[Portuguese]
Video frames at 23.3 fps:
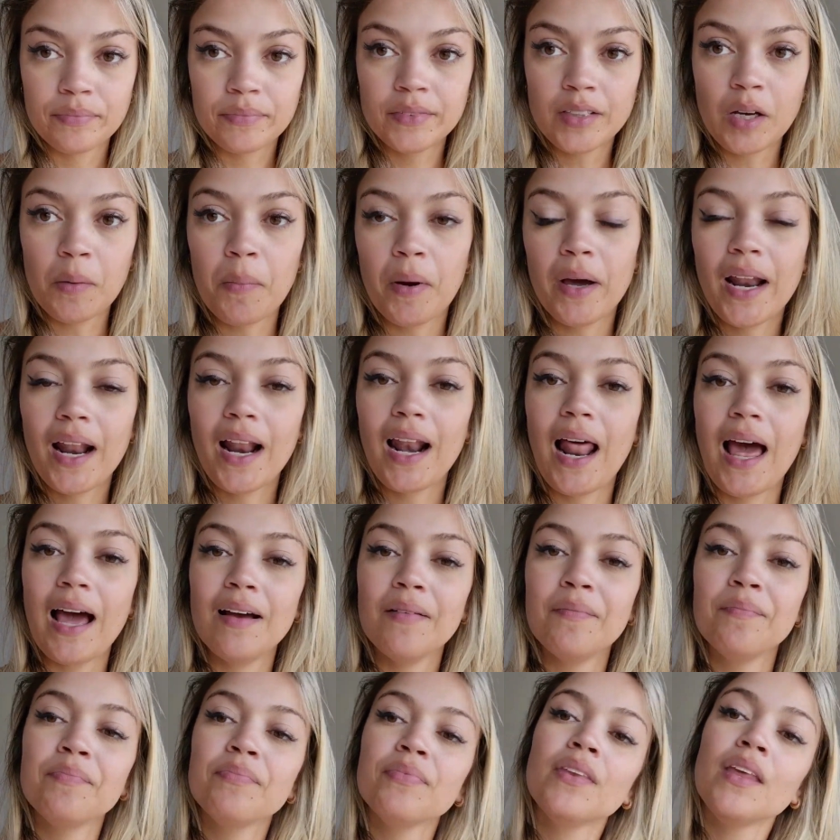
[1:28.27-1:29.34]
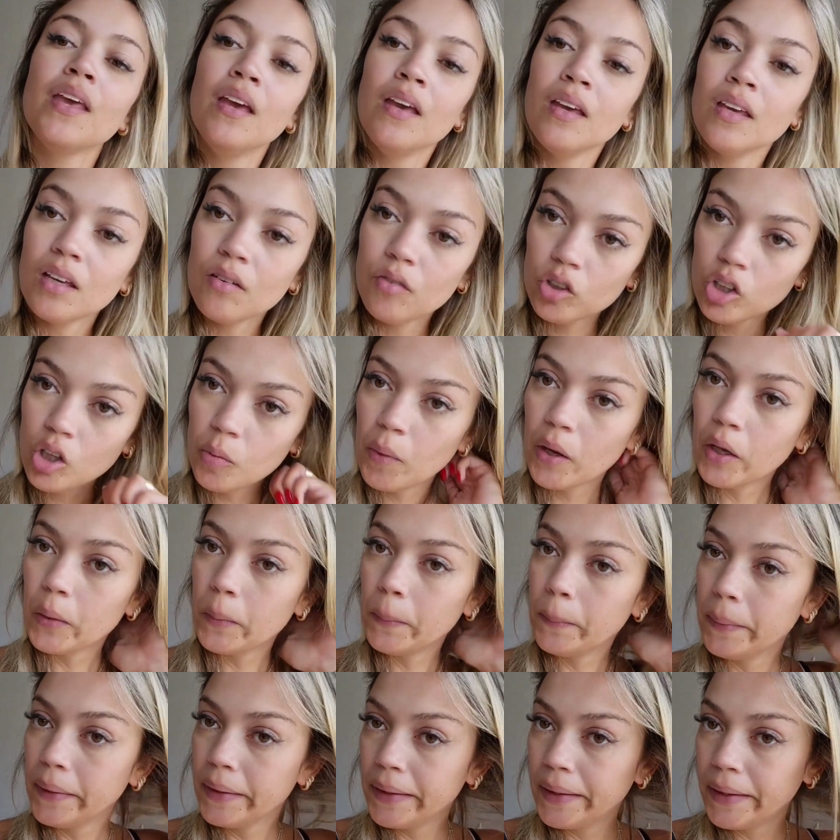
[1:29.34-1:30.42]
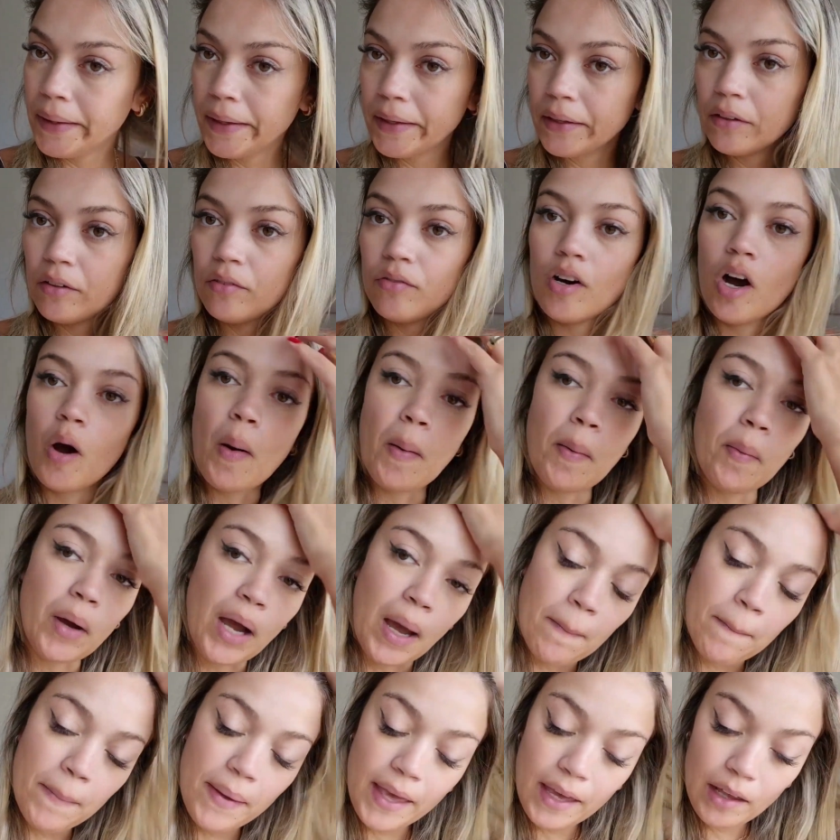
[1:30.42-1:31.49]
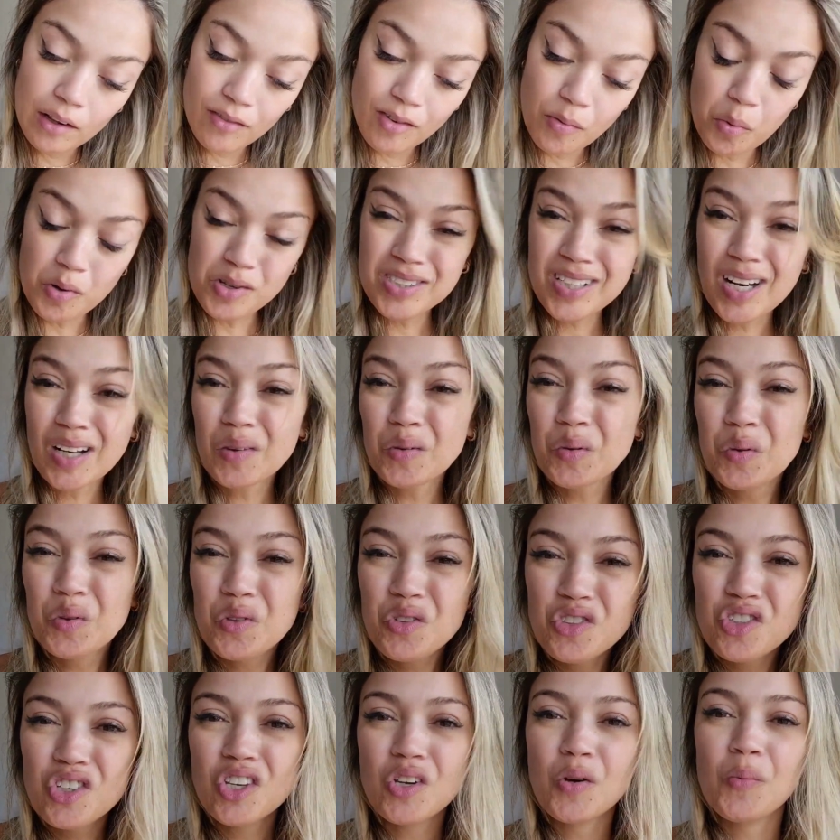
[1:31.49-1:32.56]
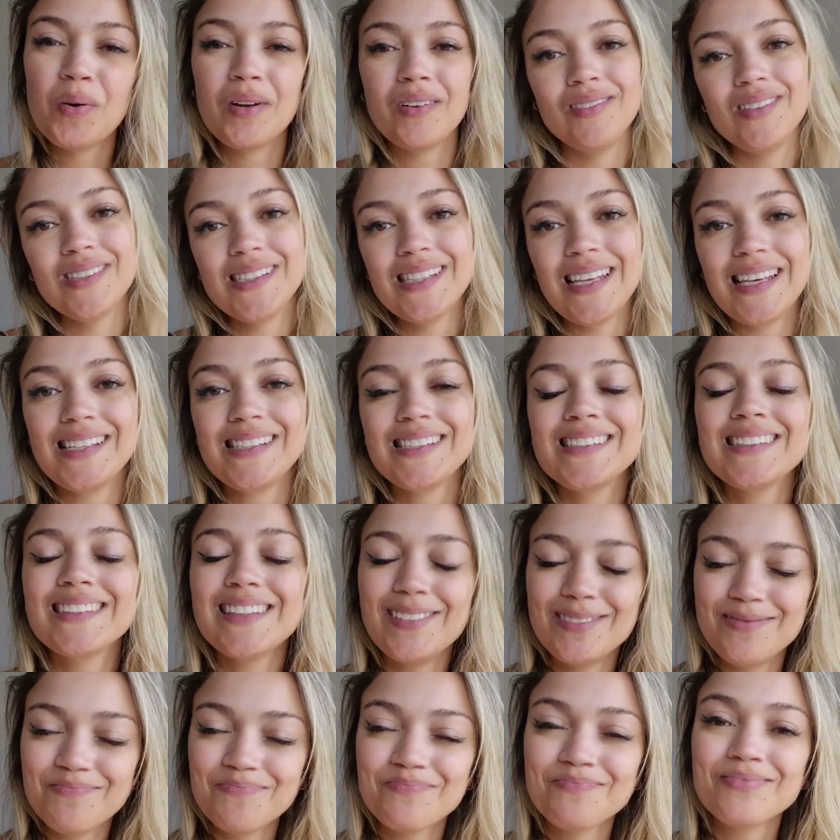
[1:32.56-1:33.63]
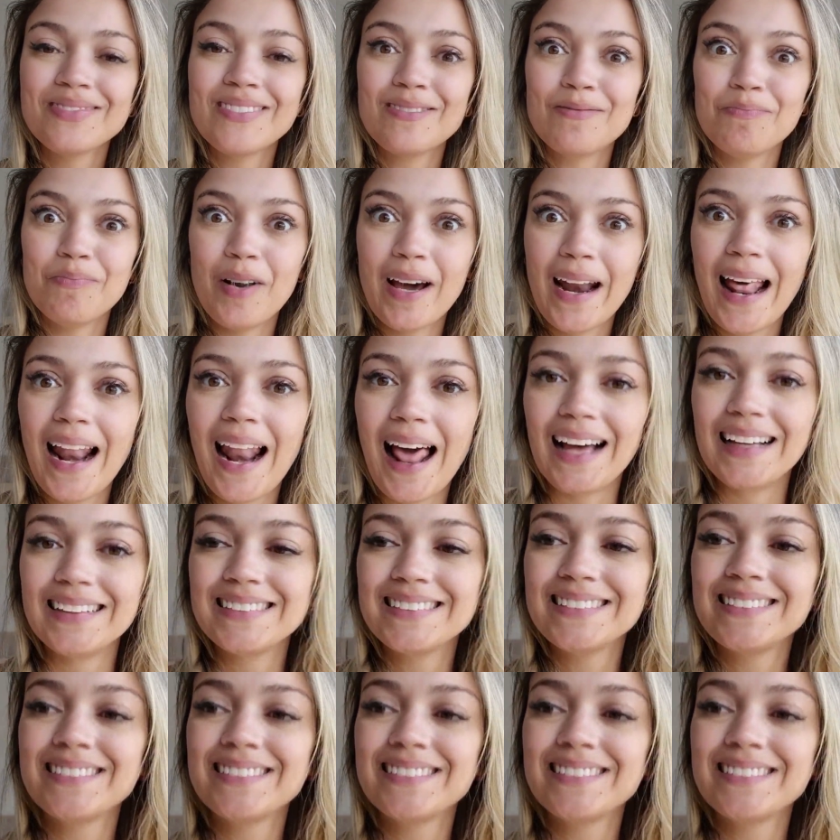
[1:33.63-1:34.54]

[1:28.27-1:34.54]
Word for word: Então, bora lá, que eu vou tomar um banho, vou arrumar meu cabelo e vou mostrar tudinho pra vocês. Então, bora lá!